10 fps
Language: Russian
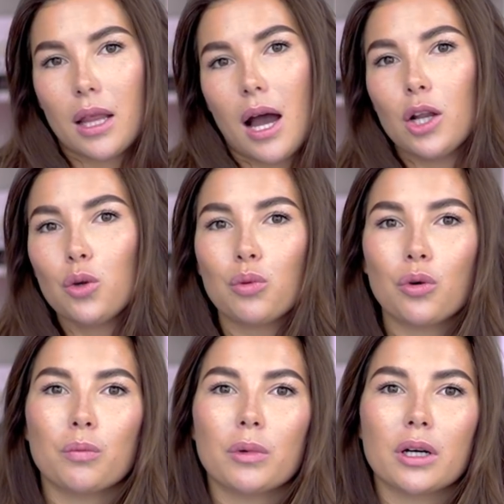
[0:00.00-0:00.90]
на
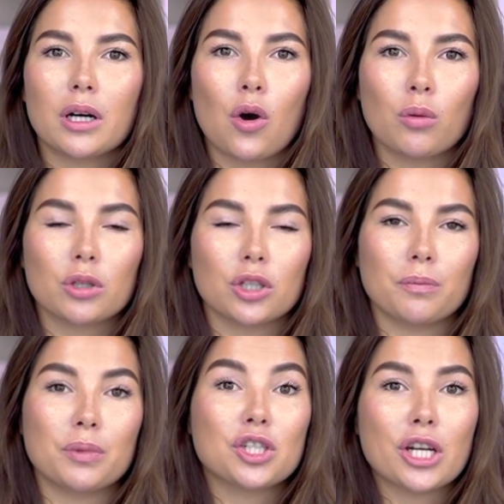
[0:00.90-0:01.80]
любом а,
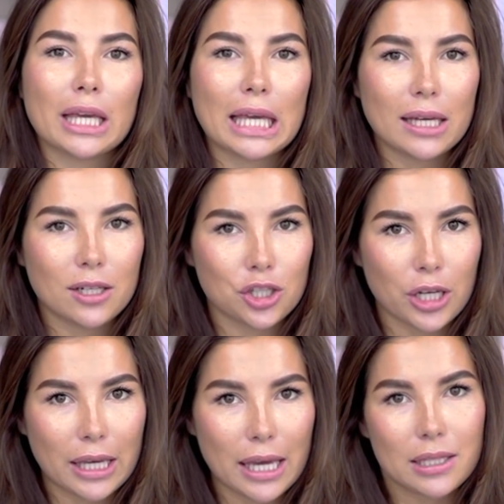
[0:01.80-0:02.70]
каком-то пиджаке или
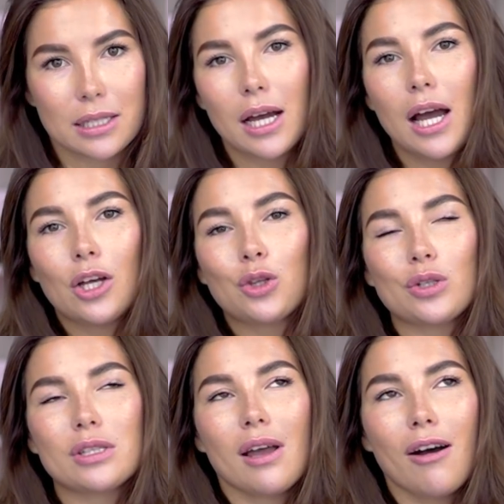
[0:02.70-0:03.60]
жакете, то
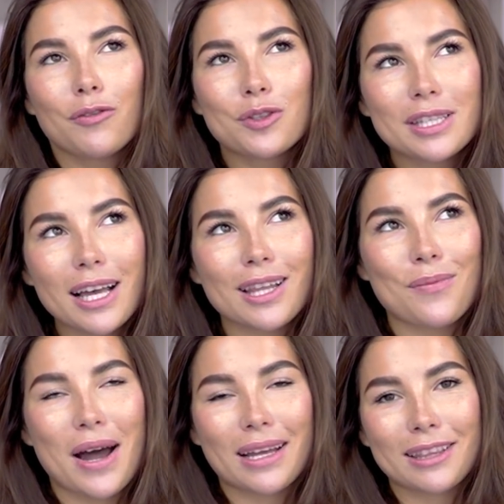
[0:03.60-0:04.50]
есть в
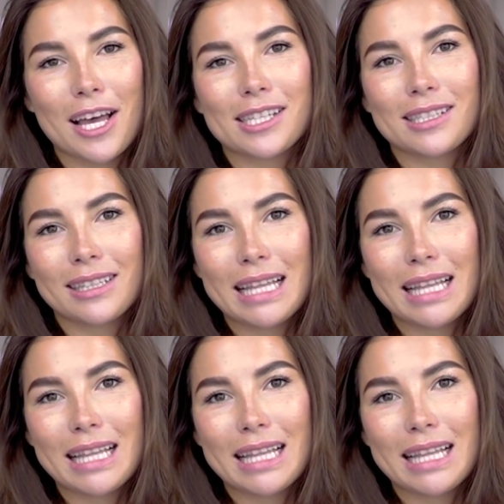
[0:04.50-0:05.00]
целом атласный